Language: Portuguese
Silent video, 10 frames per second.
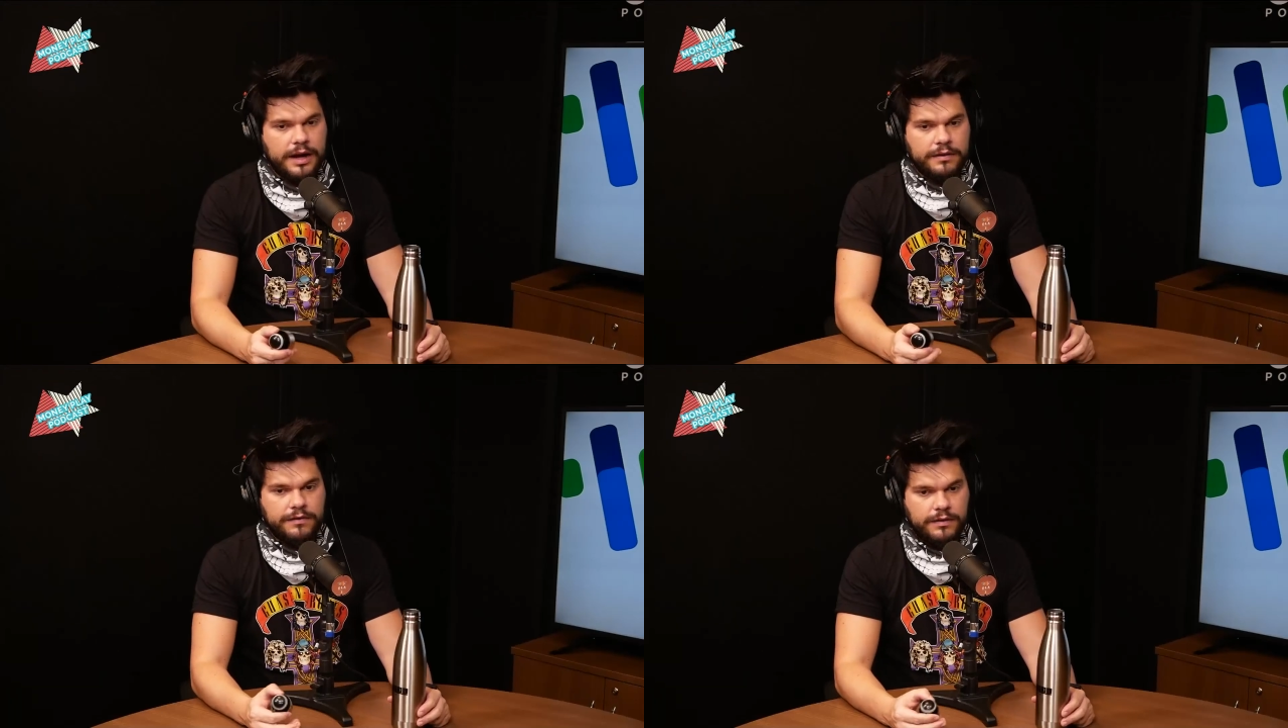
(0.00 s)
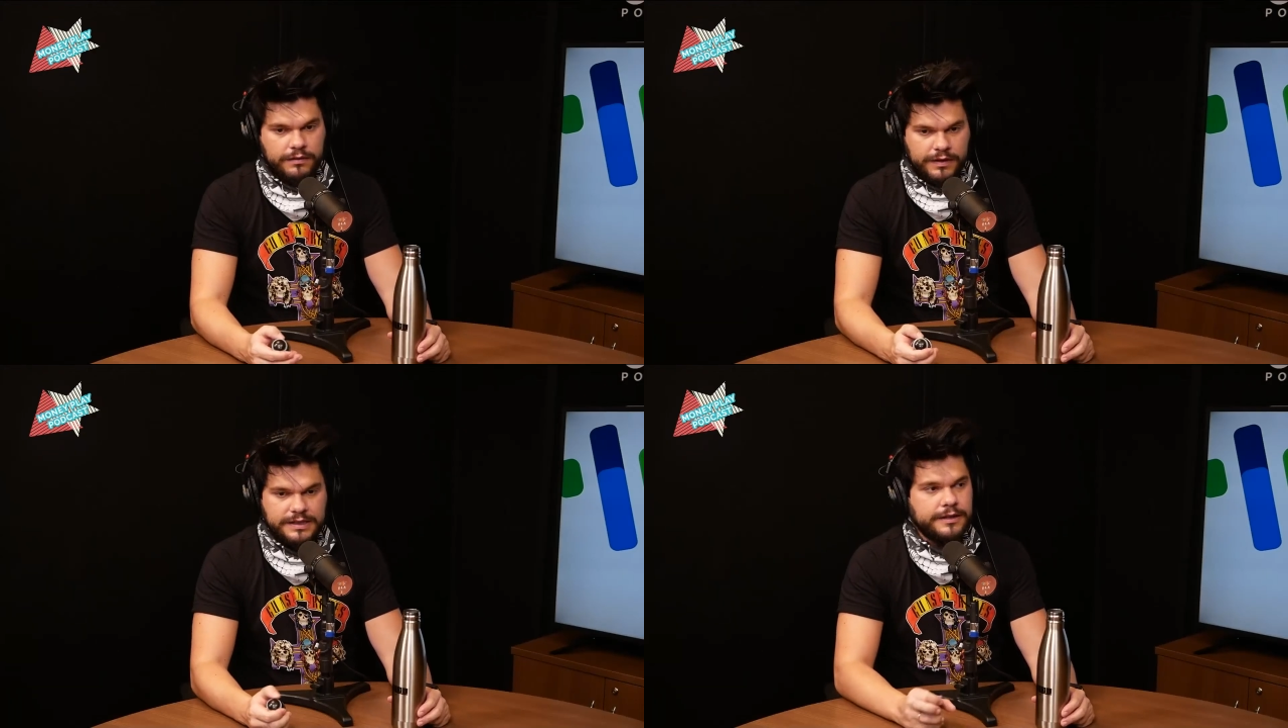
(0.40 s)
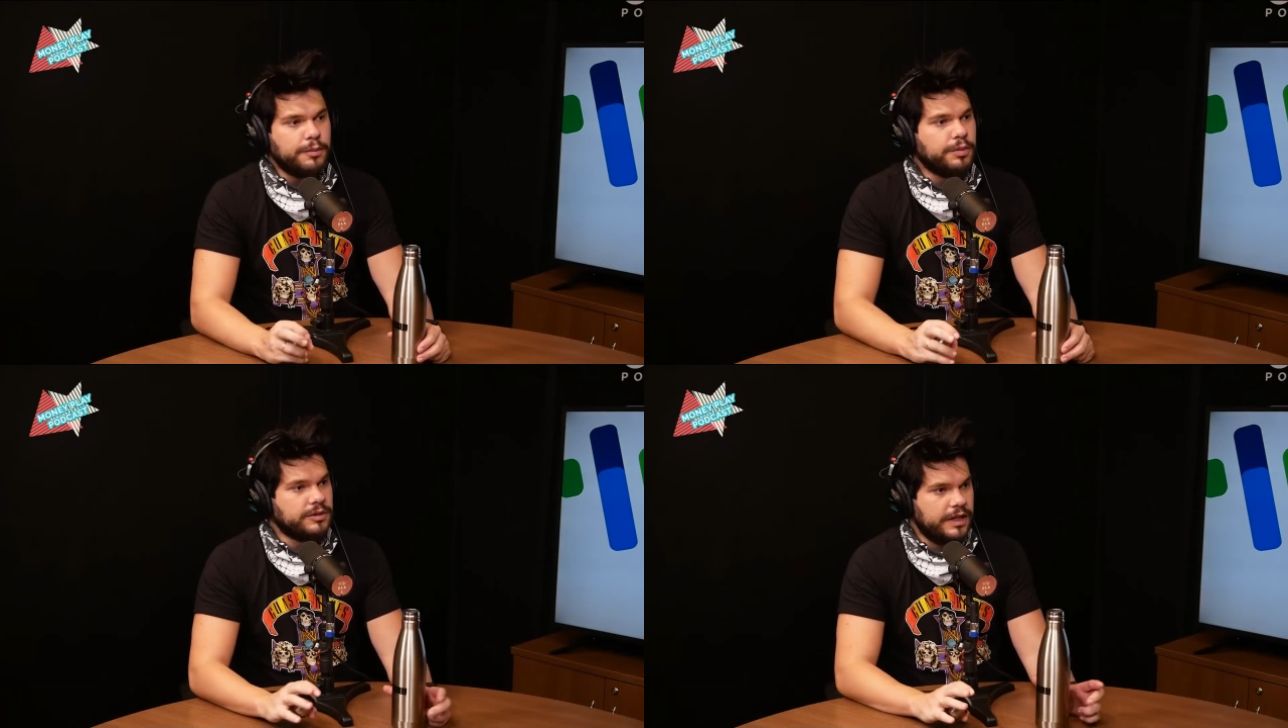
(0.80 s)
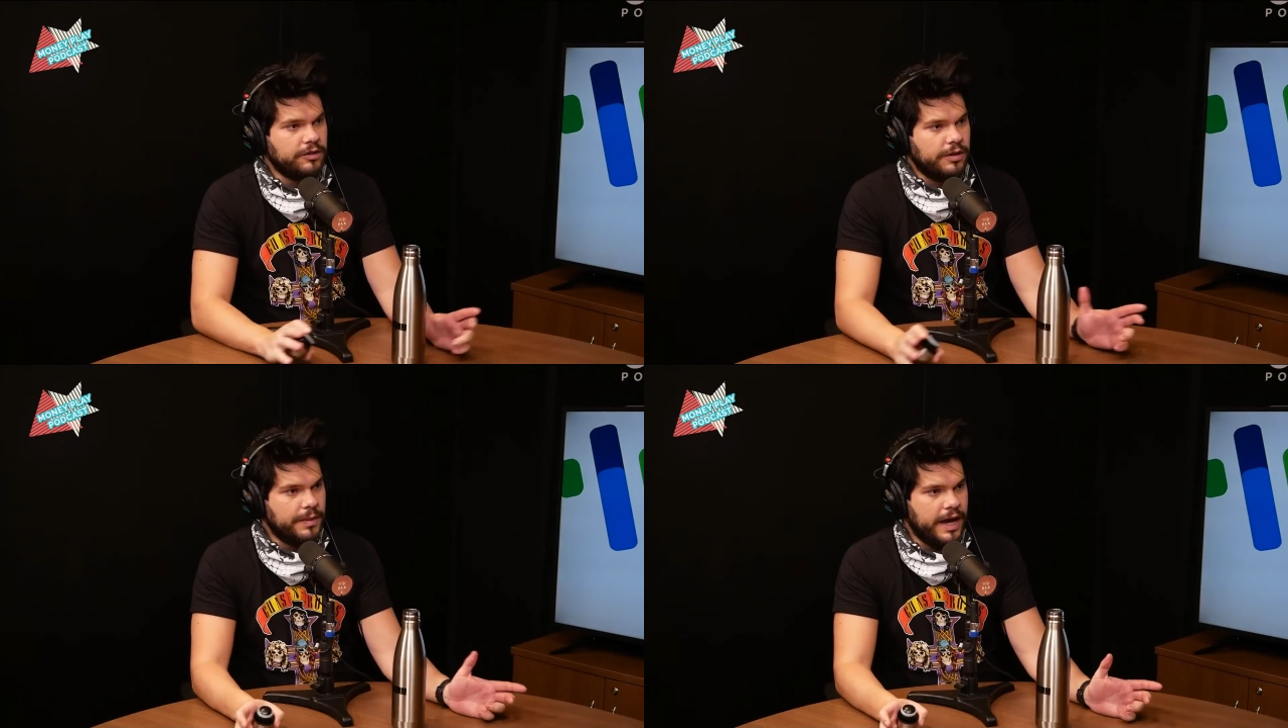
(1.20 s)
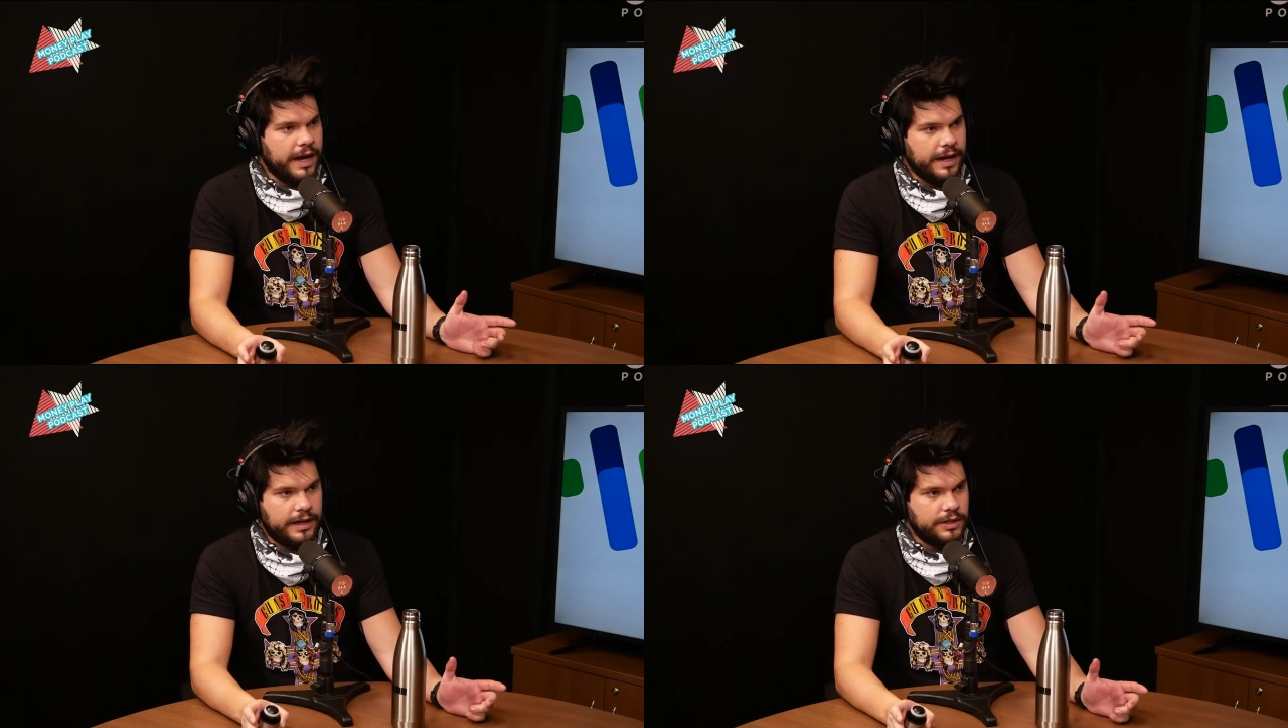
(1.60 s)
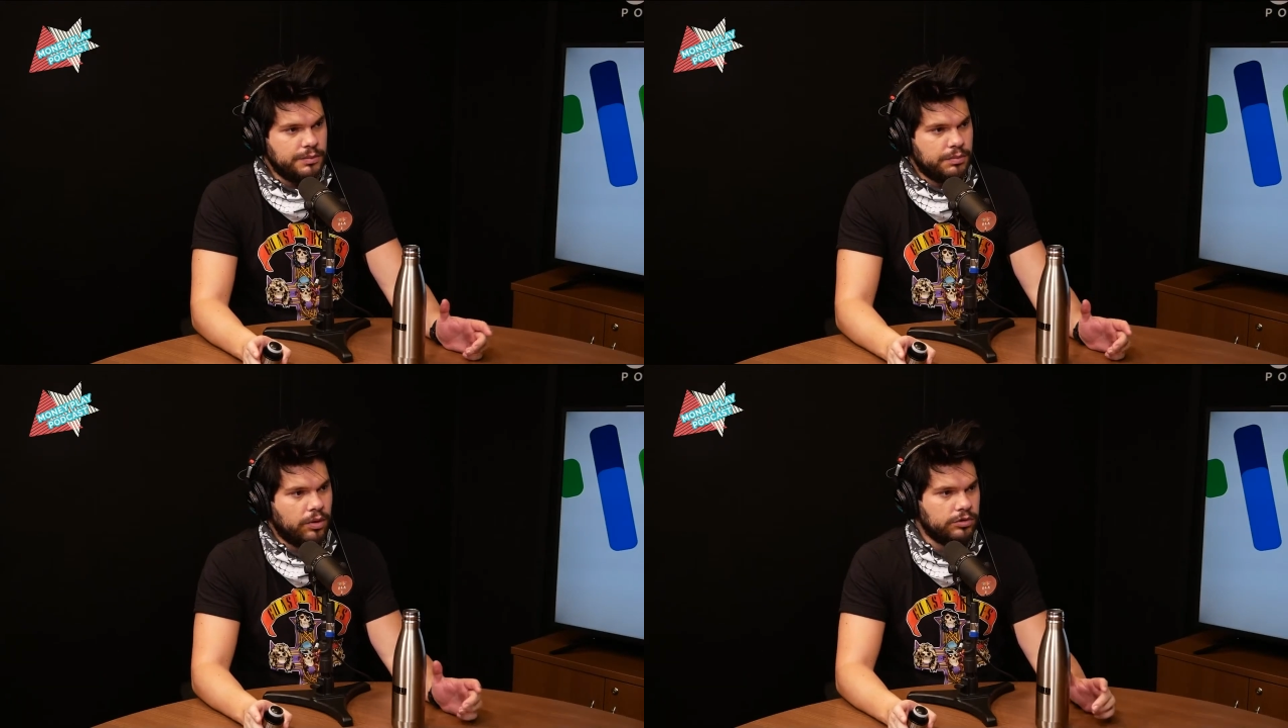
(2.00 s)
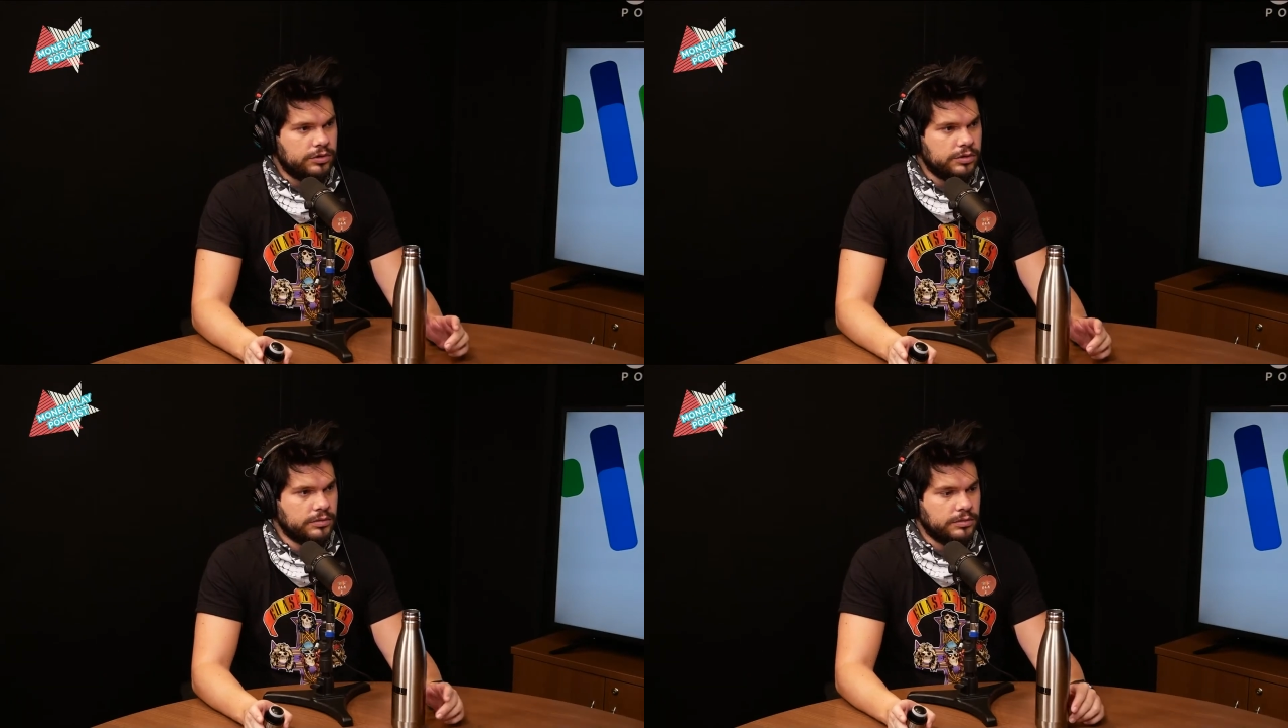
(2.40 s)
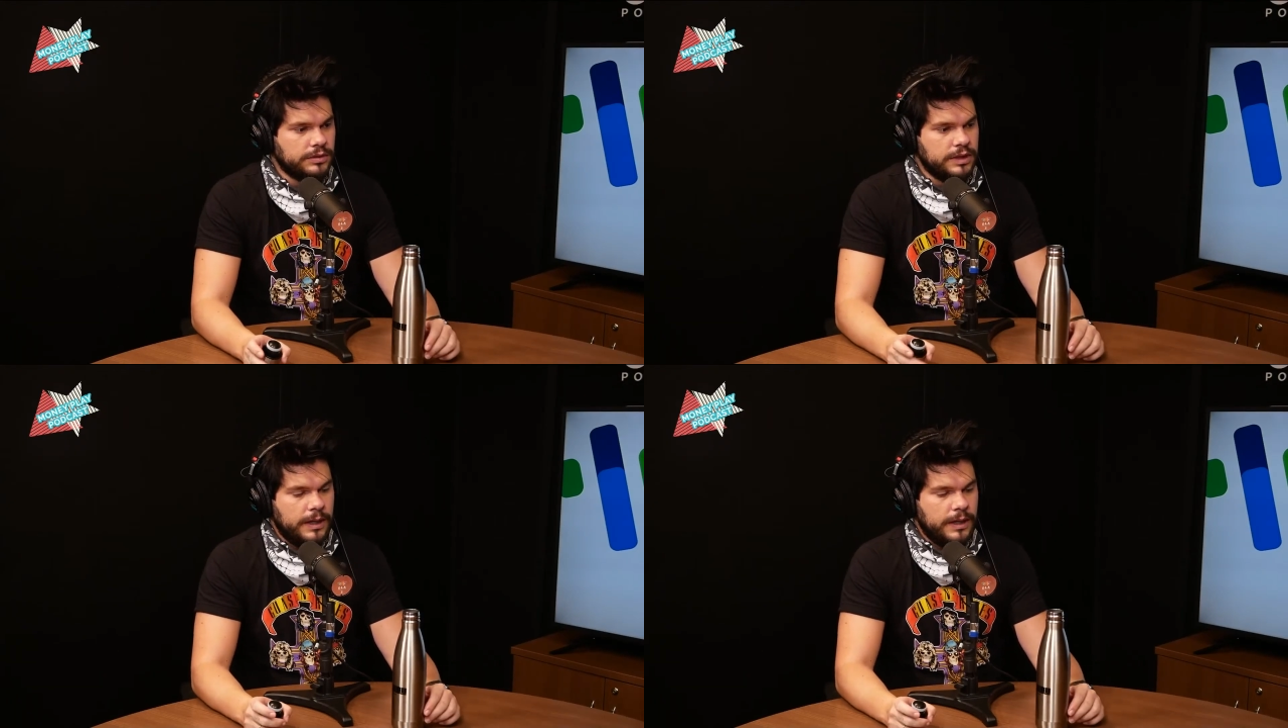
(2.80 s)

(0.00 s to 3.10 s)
Cara, 25% é a minha regra de bolso.